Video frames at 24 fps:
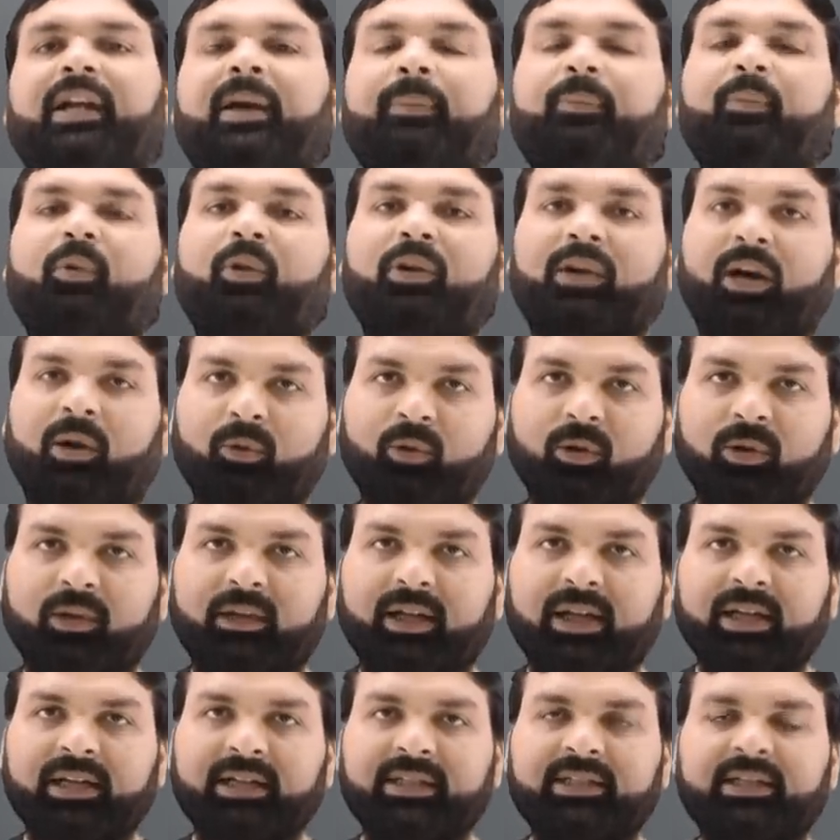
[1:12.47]
ऐप को डाउनलोड
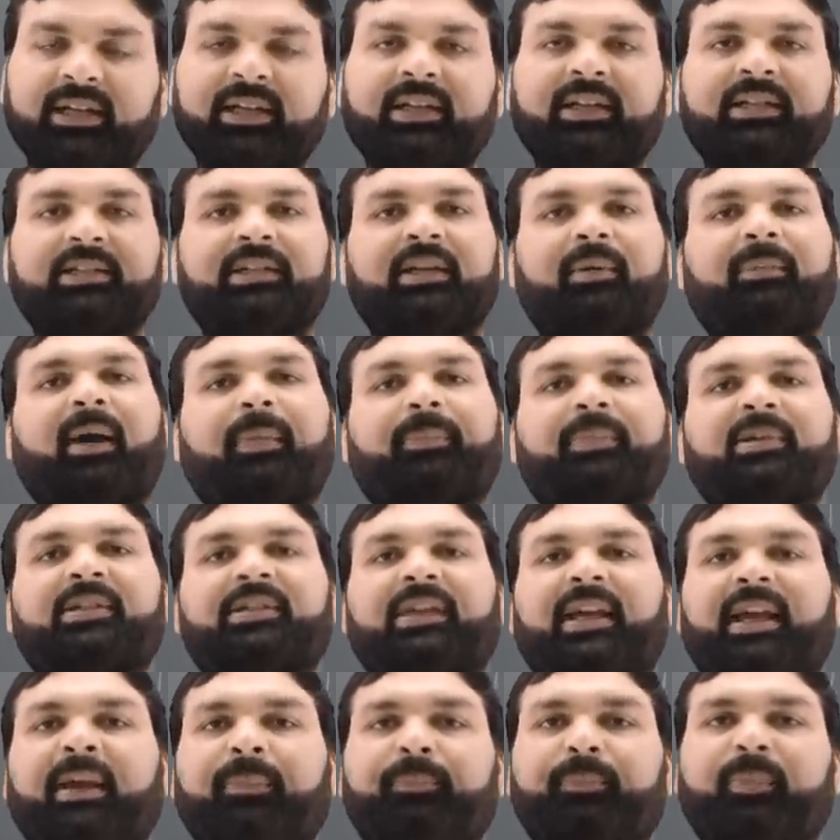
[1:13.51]
कर लीजिए जब आप इस
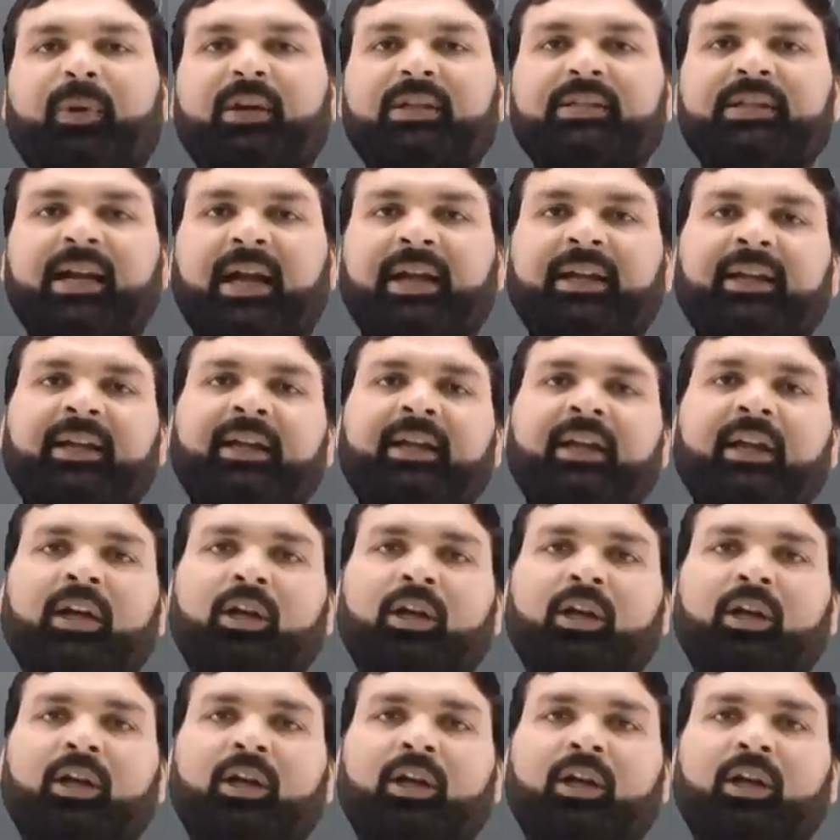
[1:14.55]
ऐप पर जाएंगे